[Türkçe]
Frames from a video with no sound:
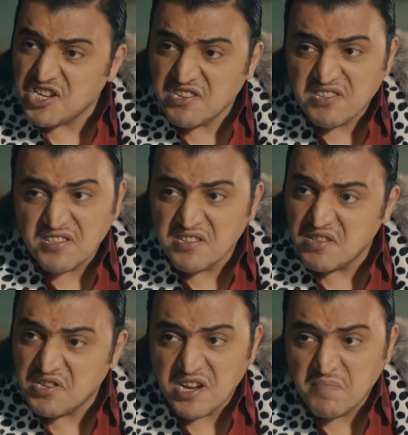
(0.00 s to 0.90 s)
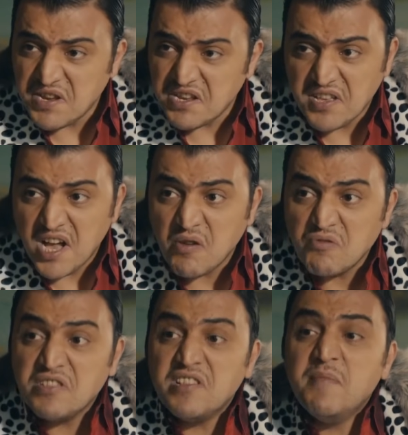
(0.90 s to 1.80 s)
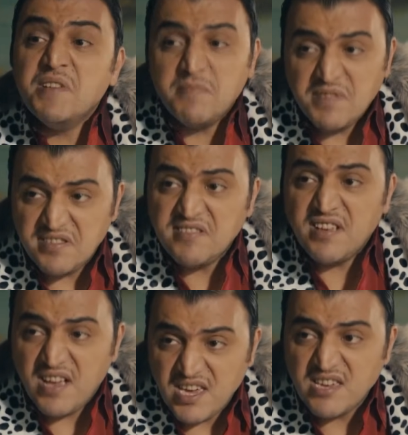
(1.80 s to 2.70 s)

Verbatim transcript: aşkı satın alacak para daha üretilemedi be Sizay.